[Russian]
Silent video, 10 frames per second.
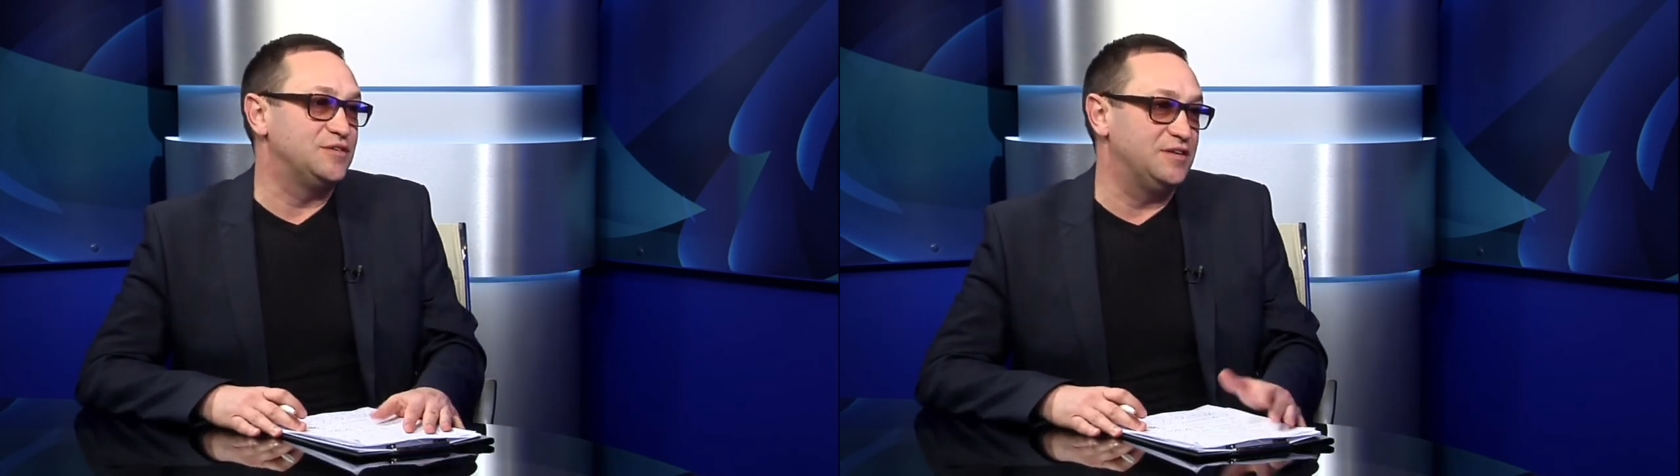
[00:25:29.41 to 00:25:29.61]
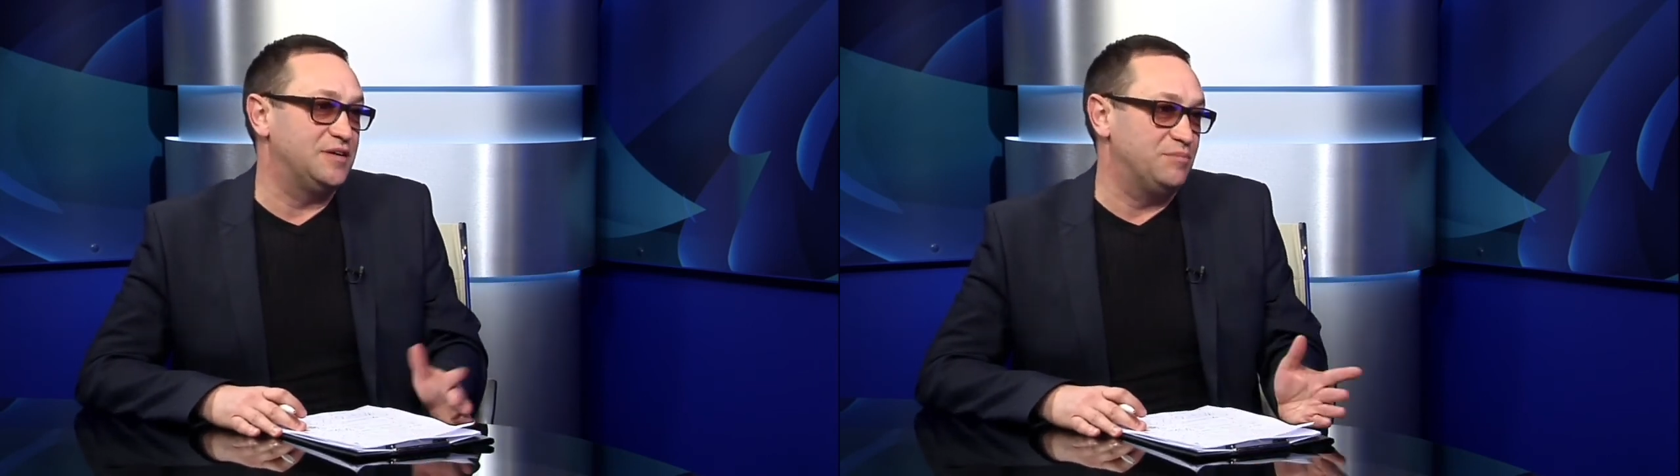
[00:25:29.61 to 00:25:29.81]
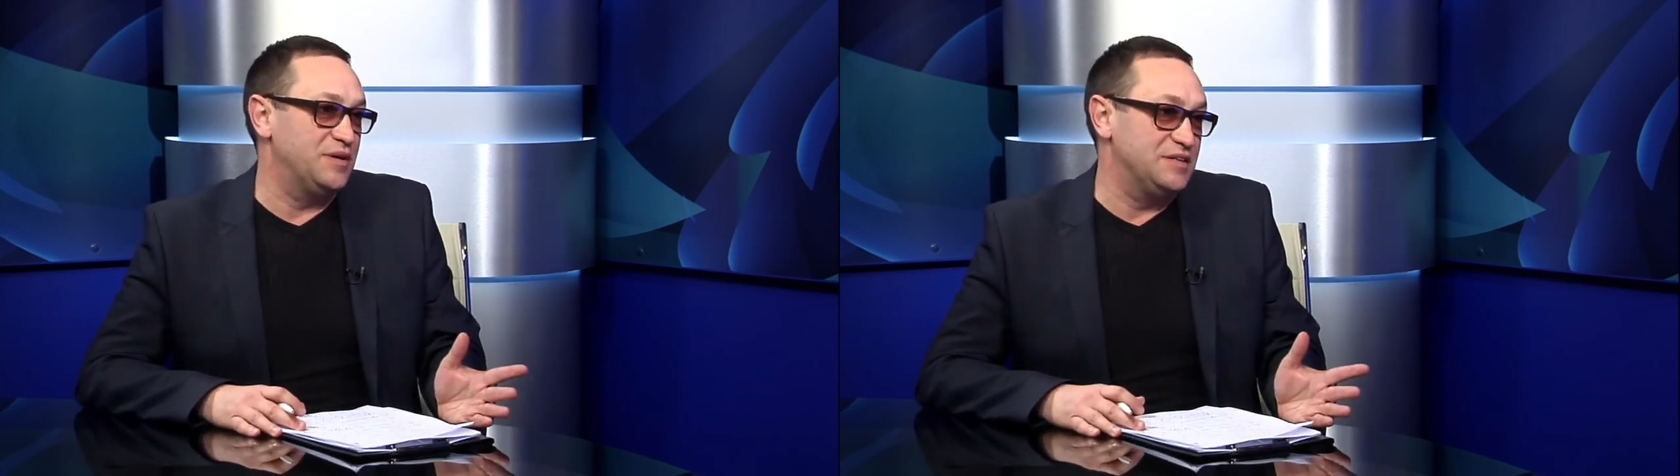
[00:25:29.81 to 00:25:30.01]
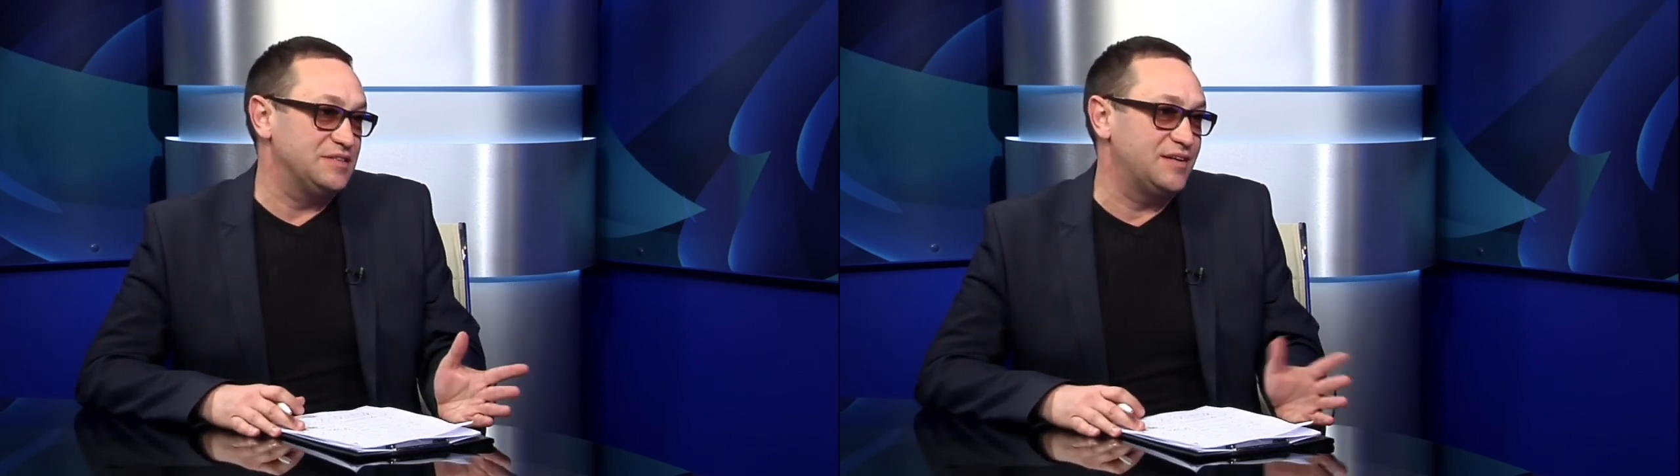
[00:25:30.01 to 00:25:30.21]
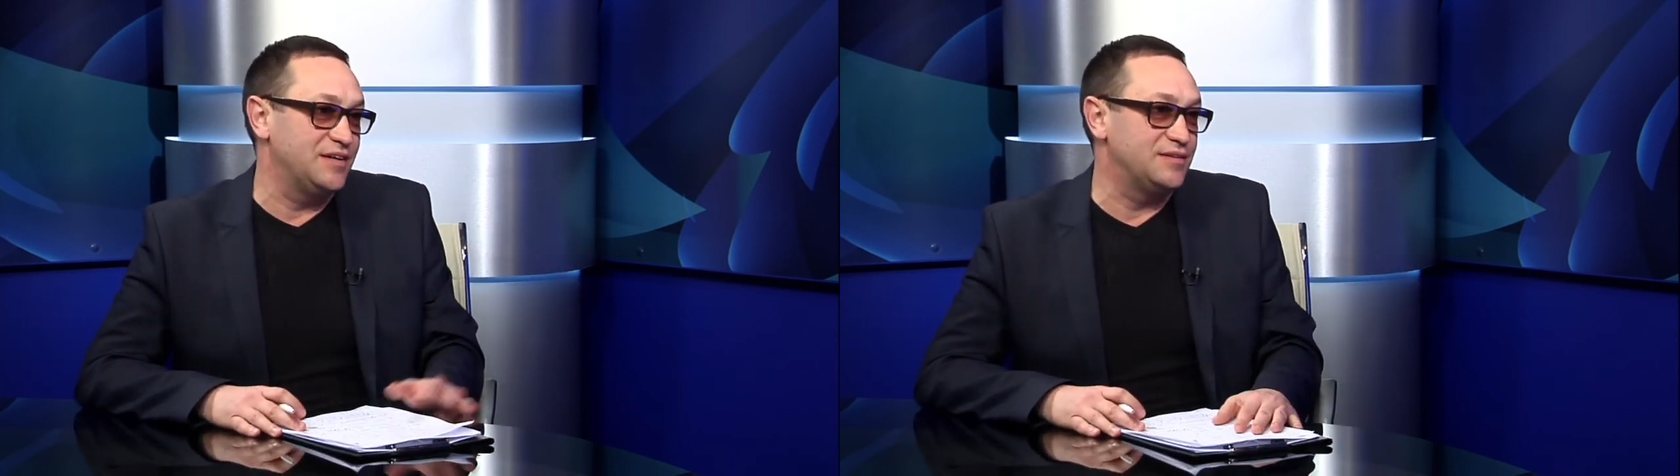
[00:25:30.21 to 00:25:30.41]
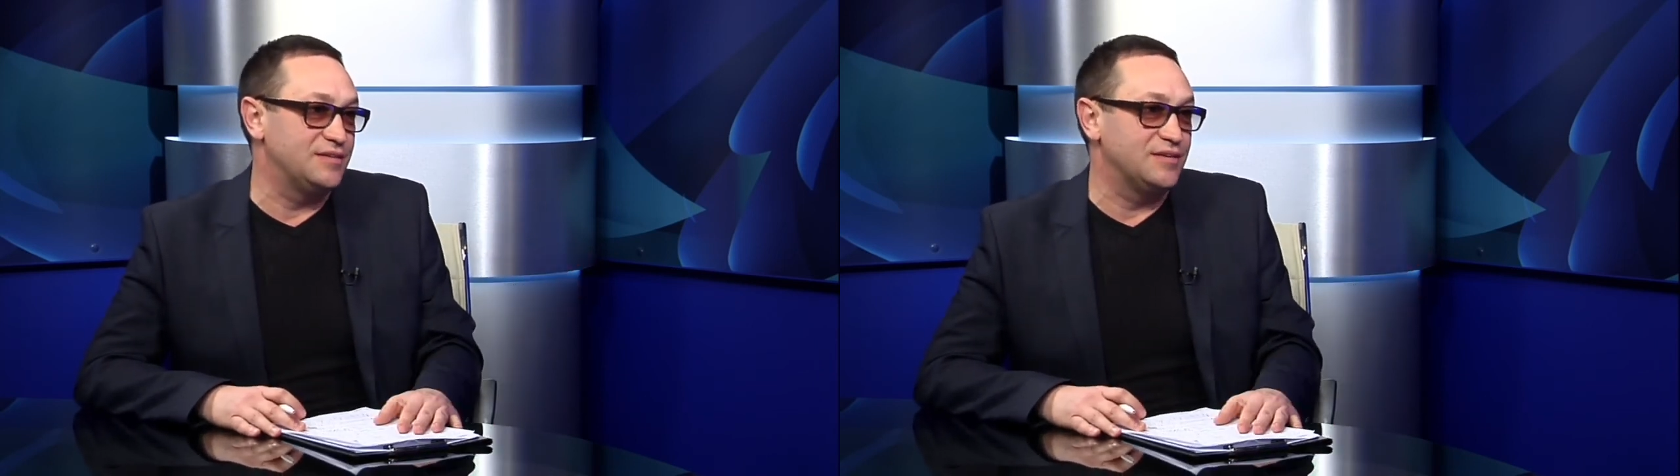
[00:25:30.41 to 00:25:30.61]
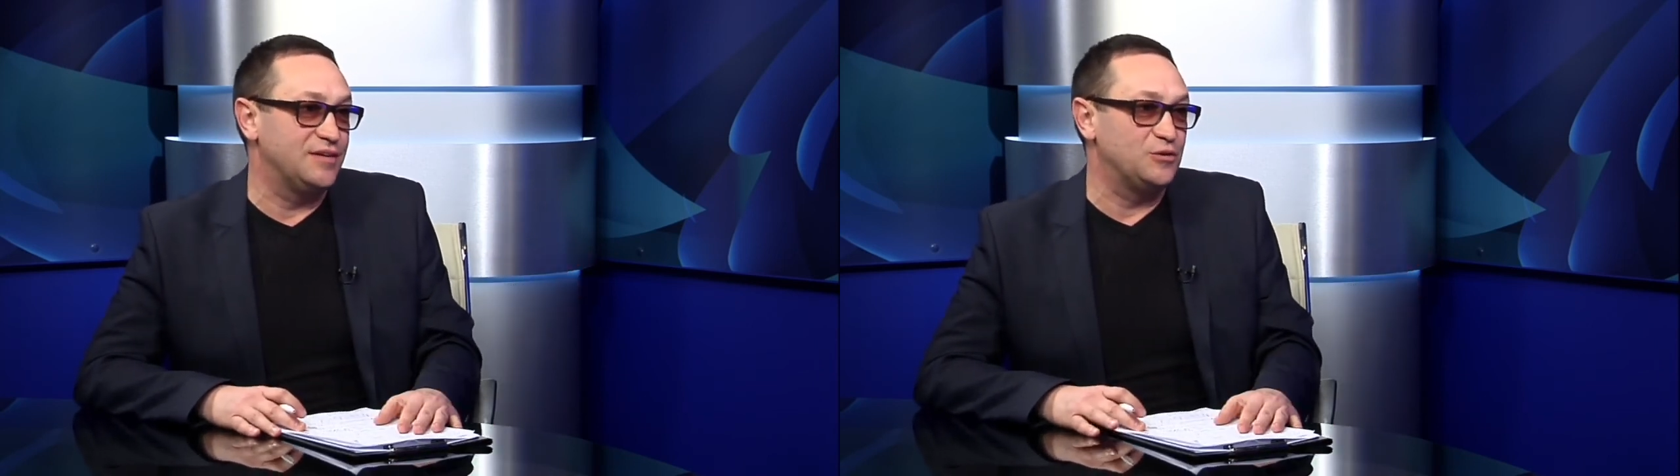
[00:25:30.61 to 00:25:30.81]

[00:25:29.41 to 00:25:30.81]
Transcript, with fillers: телекомпании «Скат»,